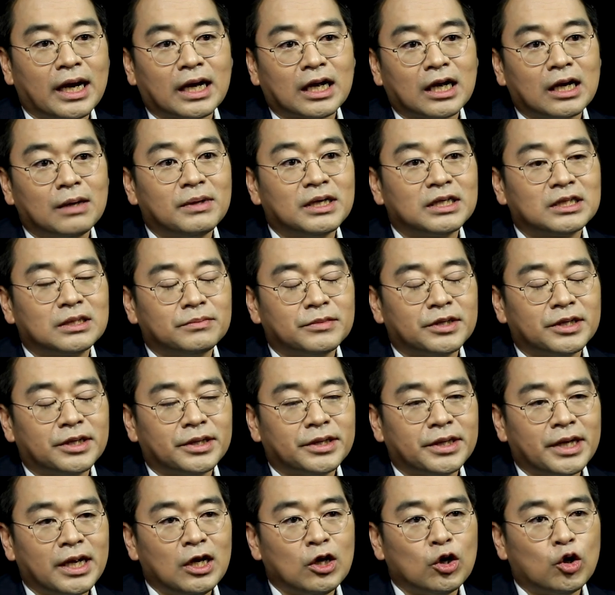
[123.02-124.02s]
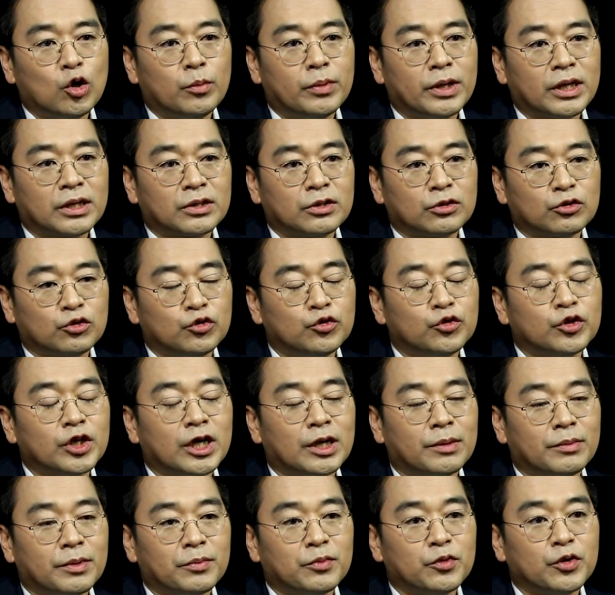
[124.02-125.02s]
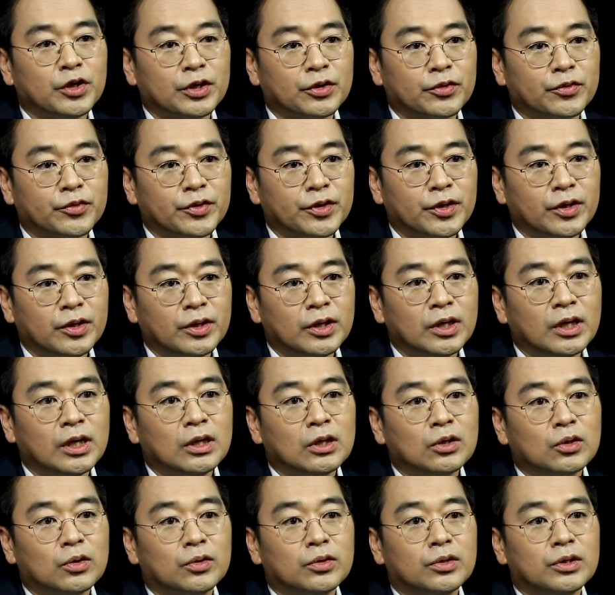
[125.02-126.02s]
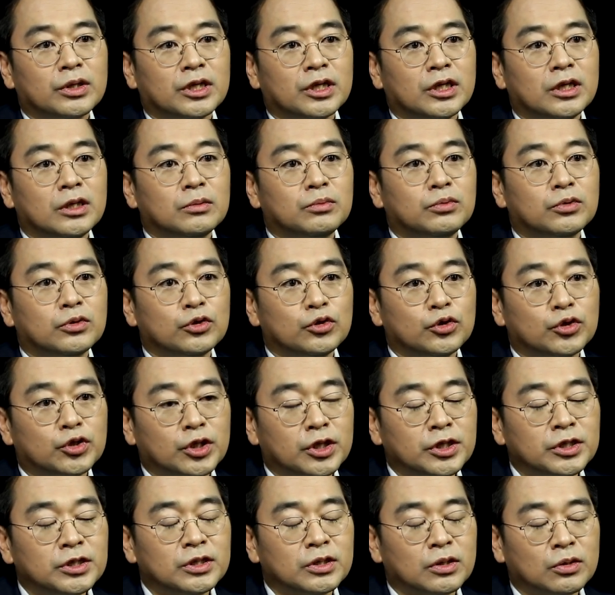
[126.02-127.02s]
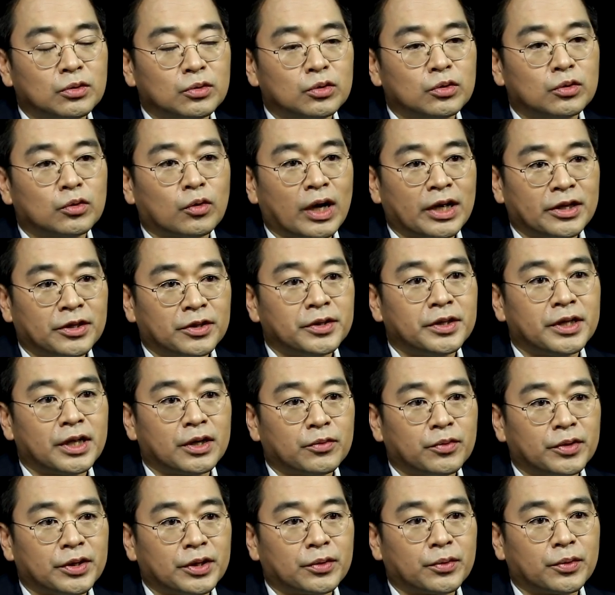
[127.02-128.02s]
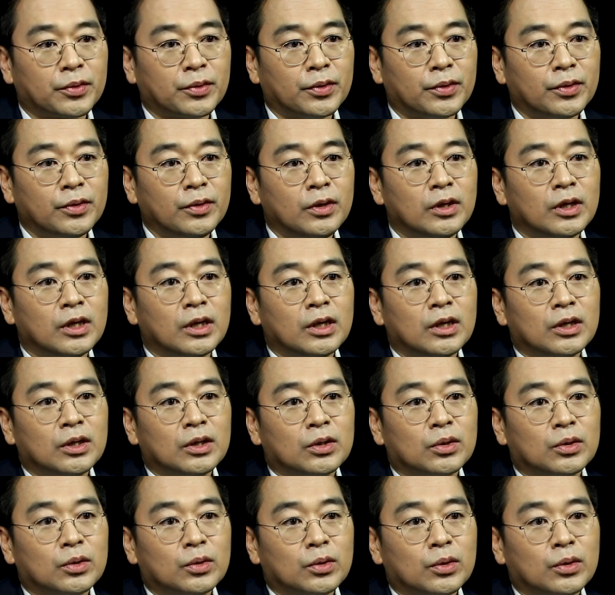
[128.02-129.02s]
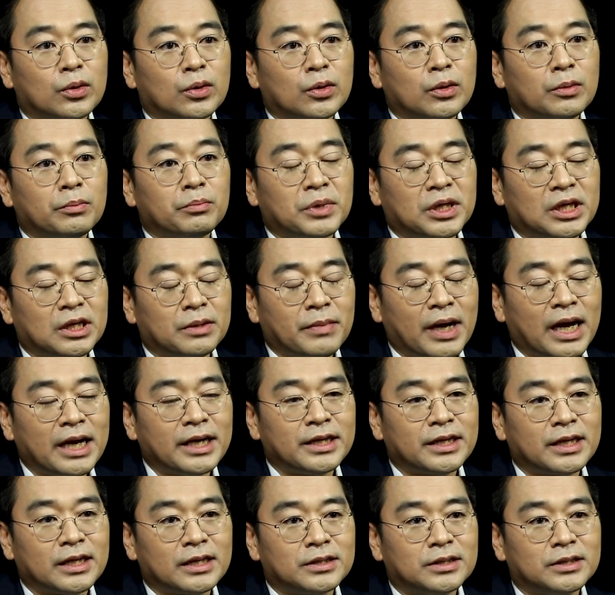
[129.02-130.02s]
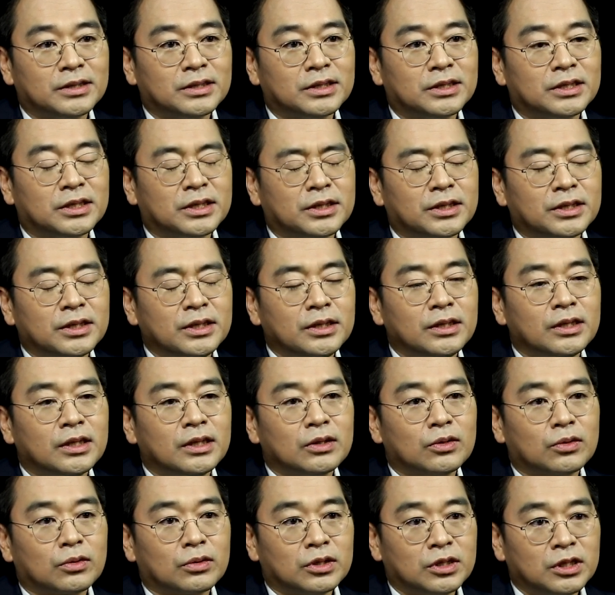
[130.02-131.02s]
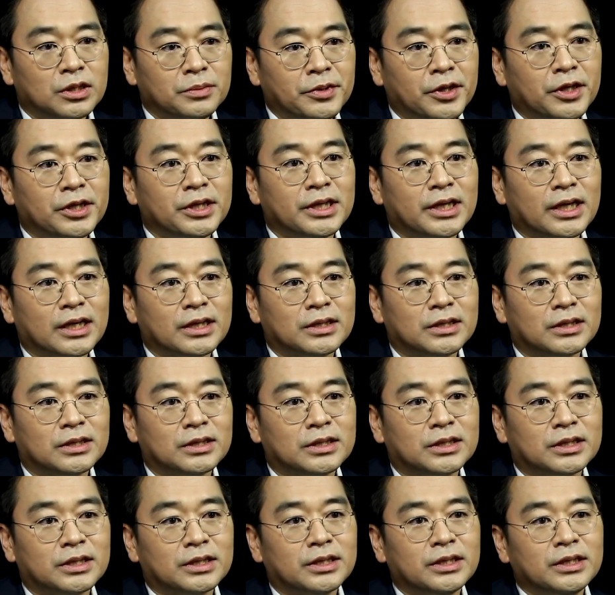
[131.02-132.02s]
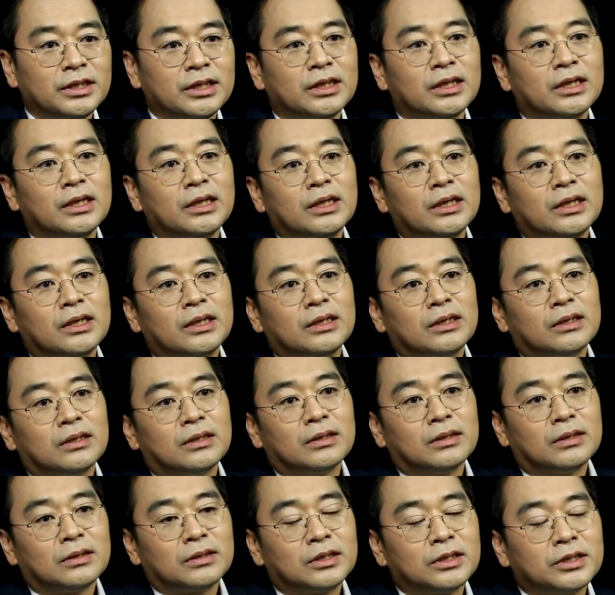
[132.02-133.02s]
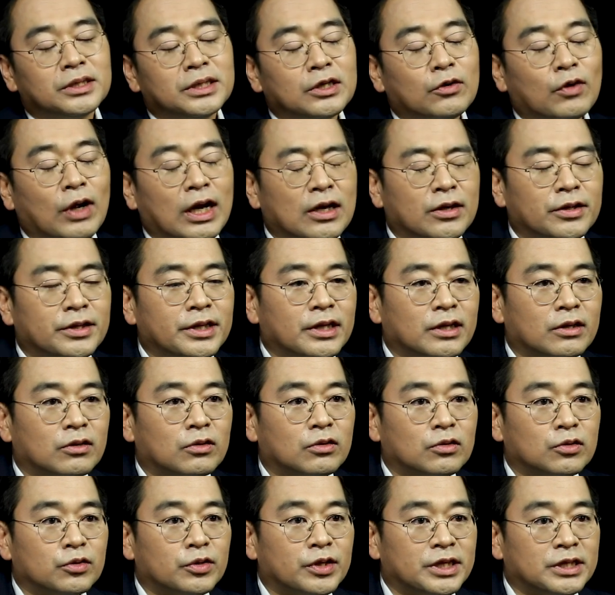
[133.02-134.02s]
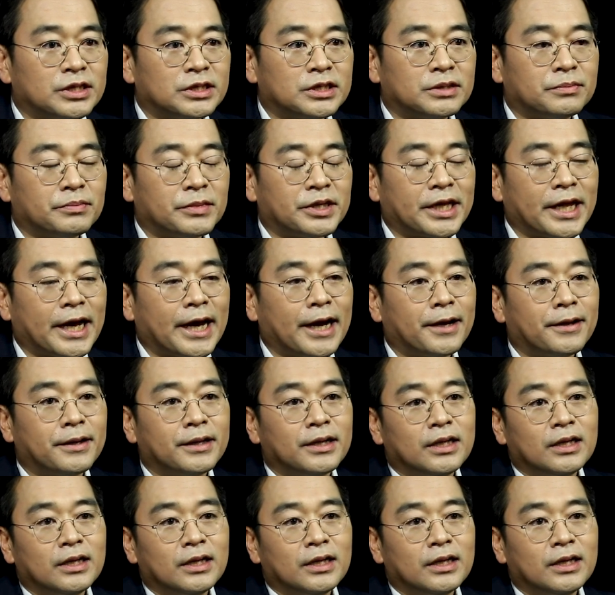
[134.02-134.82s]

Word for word: 아까 말씀드린 헬리코박터균 감염도 있고요. 또는 일부 유전성도 관련되고 있고 또 비만이라든지 또 흡연이라든지 등이 관련된 거로 되어 있습니다.